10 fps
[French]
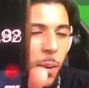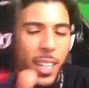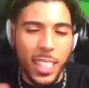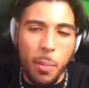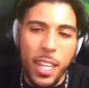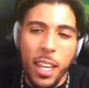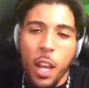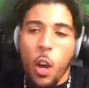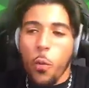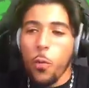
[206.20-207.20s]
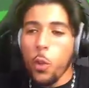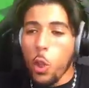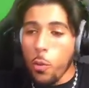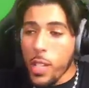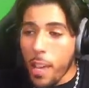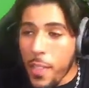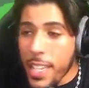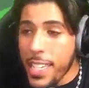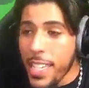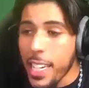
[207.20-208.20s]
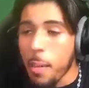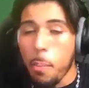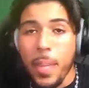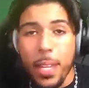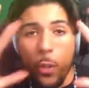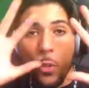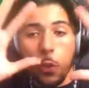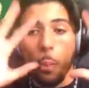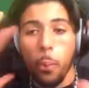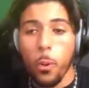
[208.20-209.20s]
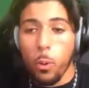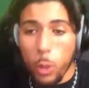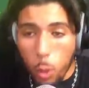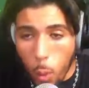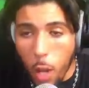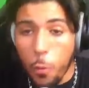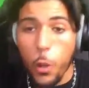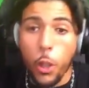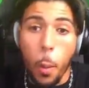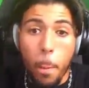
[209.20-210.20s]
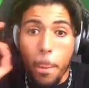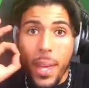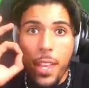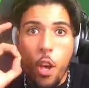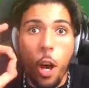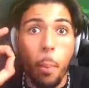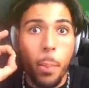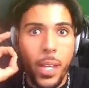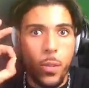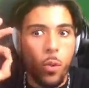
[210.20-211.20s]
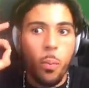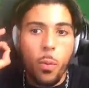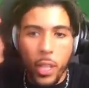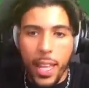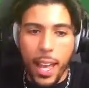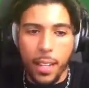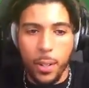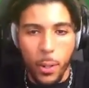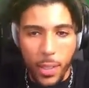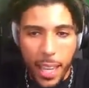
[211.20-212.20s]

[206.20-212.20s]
les amis vous, vous avez 10 minutes pour construire votre meilleure maison moderne, ok